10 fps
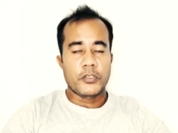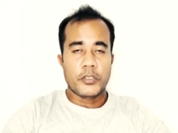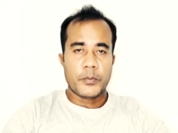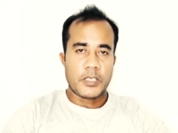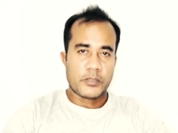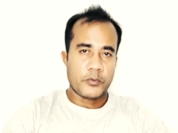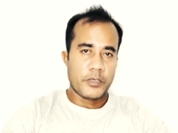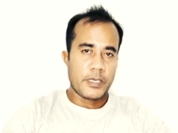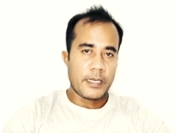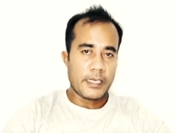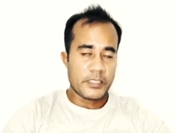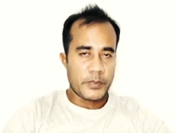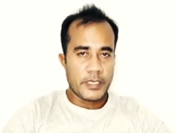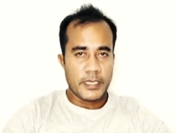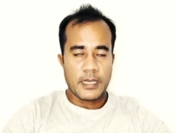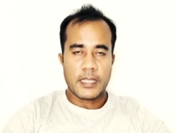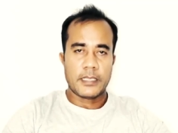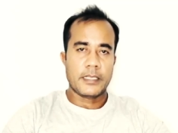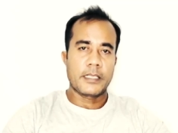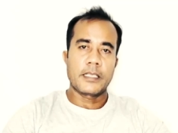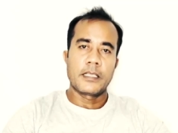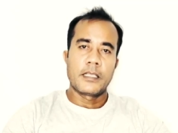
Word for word: যদি পাসপোর্টের এক্সপায়ার ডেট না থাকে